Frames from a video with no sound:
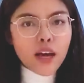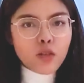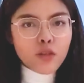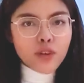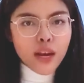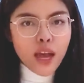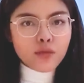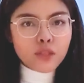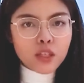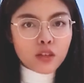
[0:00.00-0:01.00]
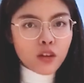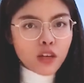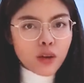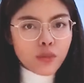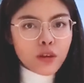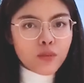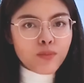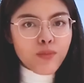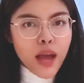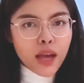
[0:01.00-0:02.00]
đăng tải, lập tức đã
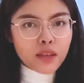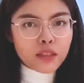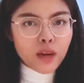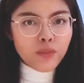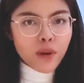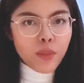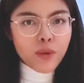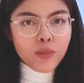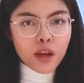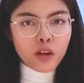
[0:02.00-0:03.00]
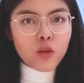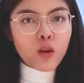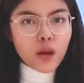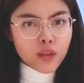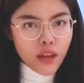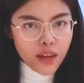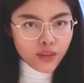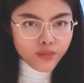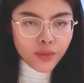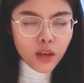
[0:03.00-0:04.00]
dấy lên những ý kiến tranh cãi, phản đối từ
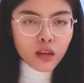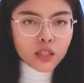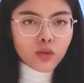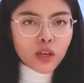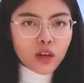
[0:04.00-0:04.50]
cư dân mạng.